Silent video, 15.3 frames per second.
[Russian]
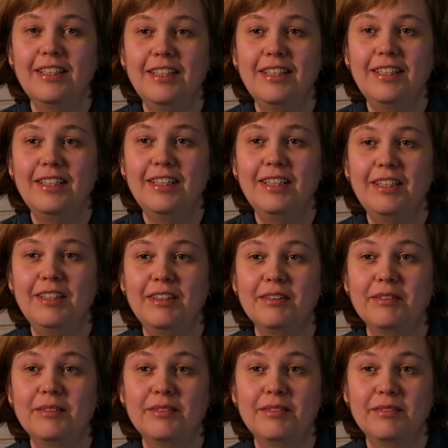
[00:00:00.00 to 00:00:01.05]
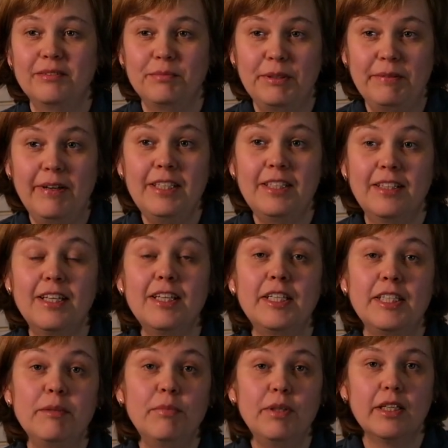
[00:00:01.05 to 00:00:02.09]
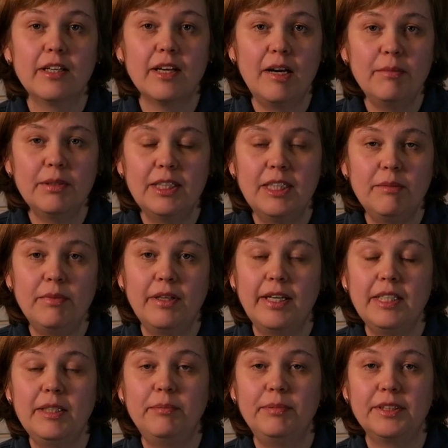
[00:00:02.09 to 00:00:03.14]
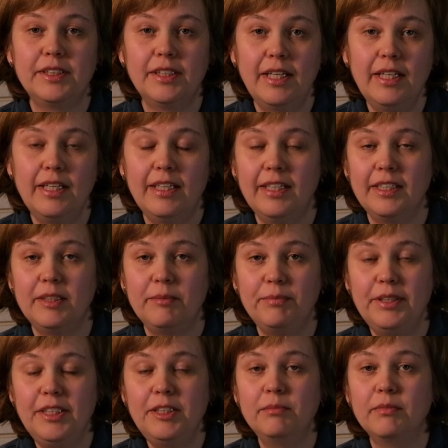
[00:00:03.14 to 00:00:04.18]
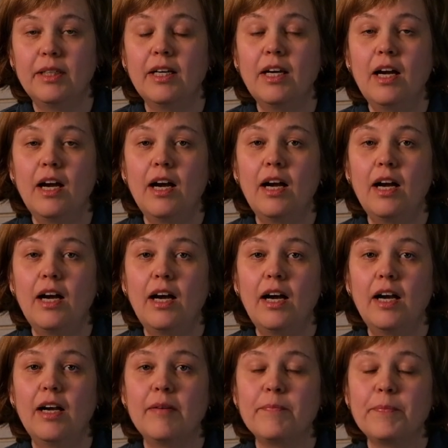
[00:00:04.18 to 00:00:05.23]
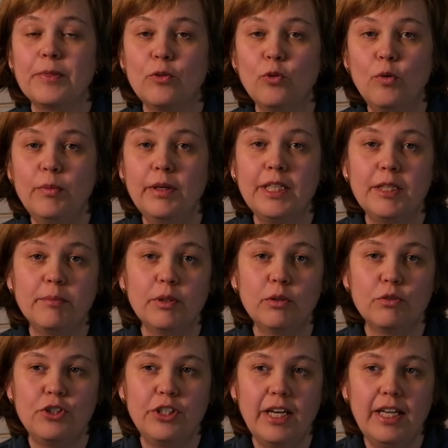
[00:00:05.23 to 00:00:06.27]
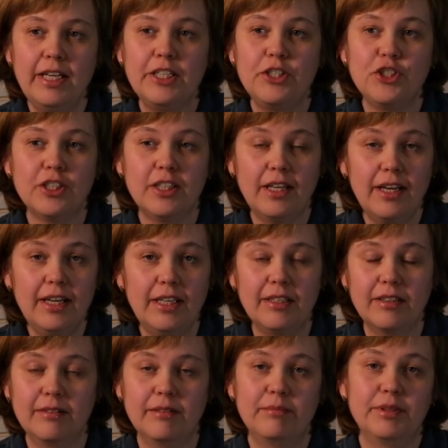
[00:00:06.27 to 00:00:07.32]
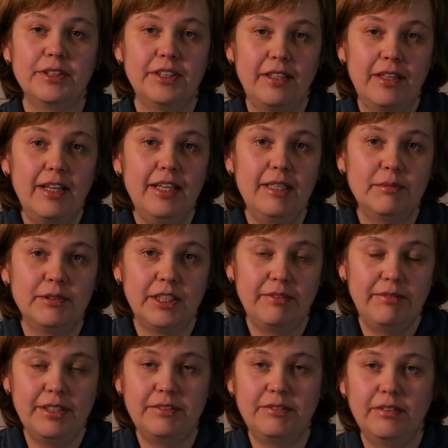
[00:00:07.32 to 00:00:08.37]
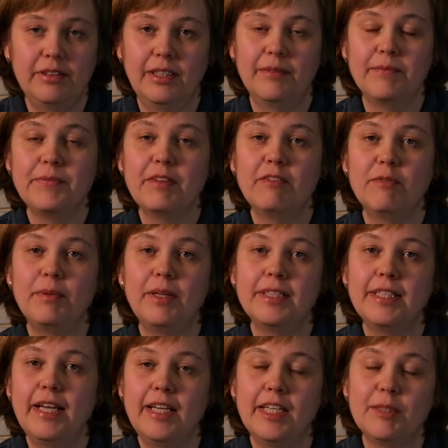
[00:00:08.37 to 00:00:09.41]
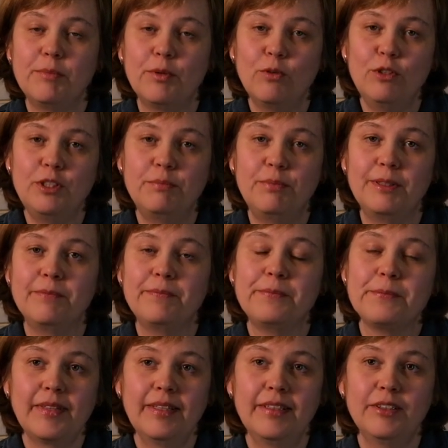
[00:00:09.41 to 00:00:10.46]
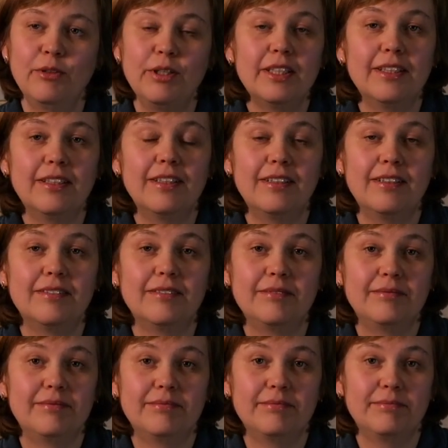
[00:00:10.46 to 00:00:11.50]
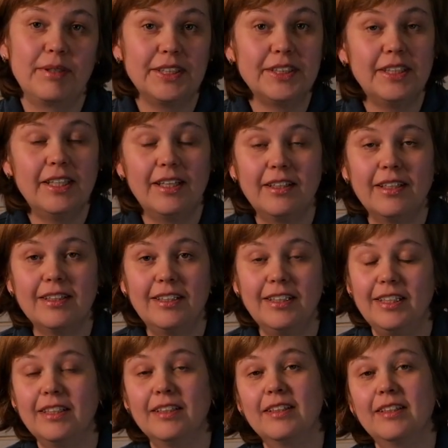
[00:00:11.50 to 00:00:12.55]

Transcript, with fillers: И вы понимаете, да, они были грамотными, они писали эти письма, а дома их получали, читали, посылали им, соответственно, выполняли их просьбы. Но это простая латынь,